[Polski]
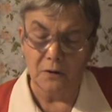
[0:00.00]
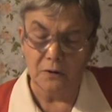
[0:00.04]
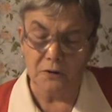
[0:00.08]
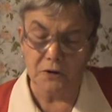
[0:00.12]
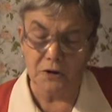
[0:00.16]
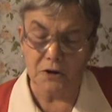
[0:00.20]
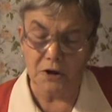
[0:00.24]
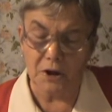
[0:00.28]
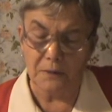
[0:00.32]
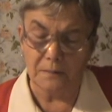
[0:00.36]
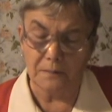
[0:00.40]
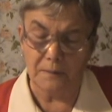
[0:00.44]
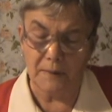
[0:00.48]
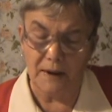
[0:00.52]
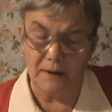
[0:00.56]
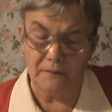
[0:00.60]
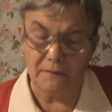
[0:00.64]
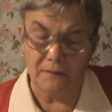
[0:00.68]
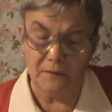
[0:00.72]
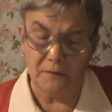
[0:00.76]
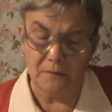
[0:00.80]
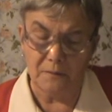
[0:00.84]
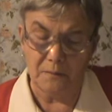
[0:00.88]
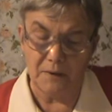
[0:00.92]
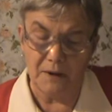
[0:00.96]
że
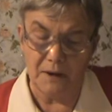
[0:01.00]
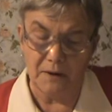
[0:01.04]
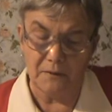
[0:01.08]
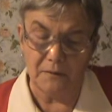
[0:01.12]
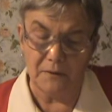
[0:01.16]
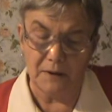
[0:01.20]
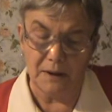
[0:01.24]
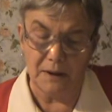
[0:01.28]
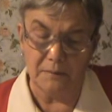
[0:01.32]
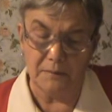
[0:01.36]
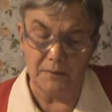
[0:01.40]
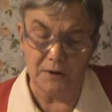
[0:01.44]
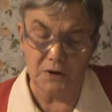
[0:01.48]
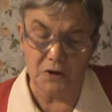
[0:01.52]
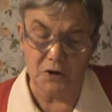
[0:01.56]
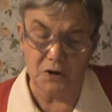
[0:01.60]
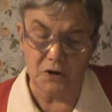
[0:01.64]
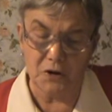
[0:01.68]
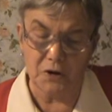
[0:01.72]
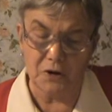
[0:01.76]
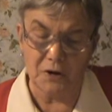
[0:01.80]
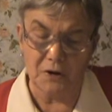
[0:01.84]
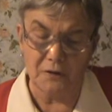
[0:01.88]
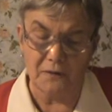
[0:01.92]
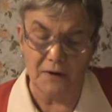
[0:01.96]
Paweł miał na
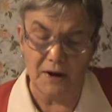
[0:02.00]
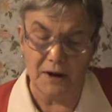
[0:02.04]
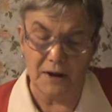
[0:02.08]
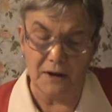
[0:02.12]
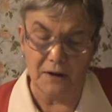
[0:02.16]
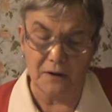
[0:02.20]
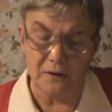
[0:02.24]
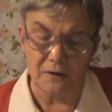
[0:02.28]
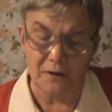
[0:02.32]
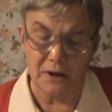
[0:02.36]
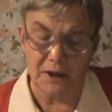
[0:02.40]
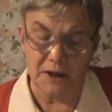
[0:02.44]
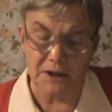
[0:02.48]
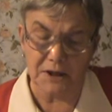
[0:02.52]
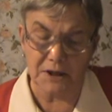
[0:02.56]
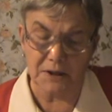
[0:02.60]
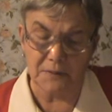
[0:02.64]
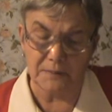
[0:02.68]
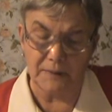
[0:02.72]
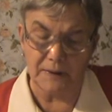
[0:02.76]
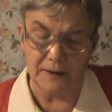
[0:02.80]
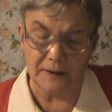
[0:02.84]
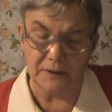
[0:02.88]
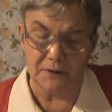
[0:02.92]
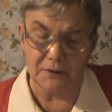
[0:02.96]
myśli dwa jego
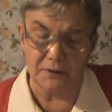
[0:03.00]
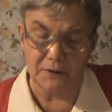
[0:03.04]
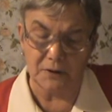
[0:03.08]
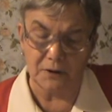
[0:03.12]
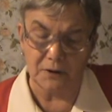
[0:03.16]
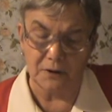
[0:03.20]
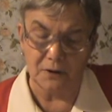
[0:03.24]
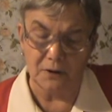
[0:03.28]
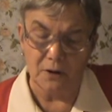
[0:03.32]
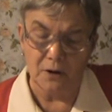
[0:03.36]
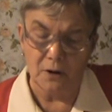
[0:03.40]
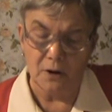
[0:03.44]
aspekty –